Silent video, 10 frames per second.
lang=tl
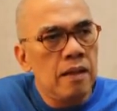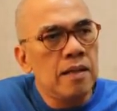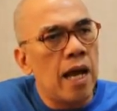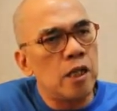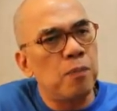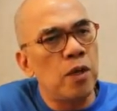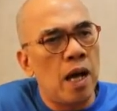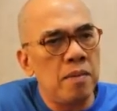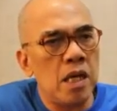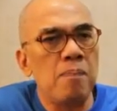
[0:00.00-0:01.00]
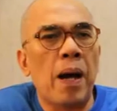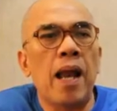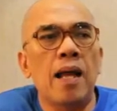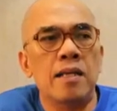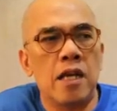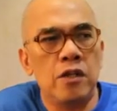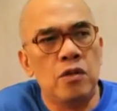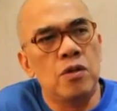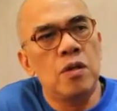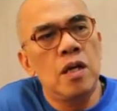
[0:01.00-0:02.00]
Nais po namin ipaalala sa
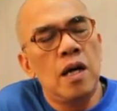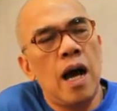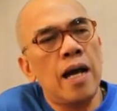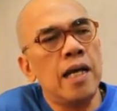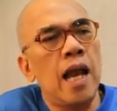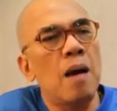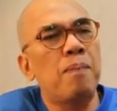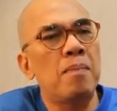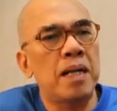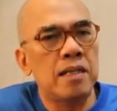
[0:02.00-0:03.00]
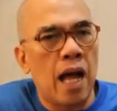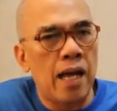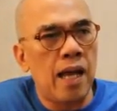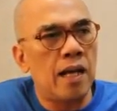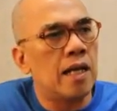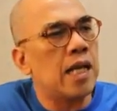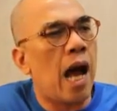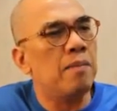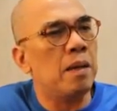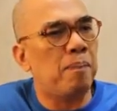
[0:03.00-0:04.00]
inyo ang ilang pamantayan na
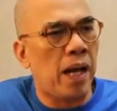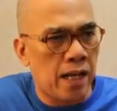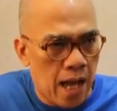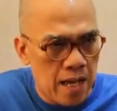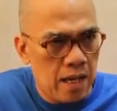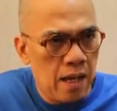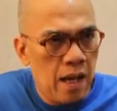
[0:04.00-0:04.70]
sa aming palagay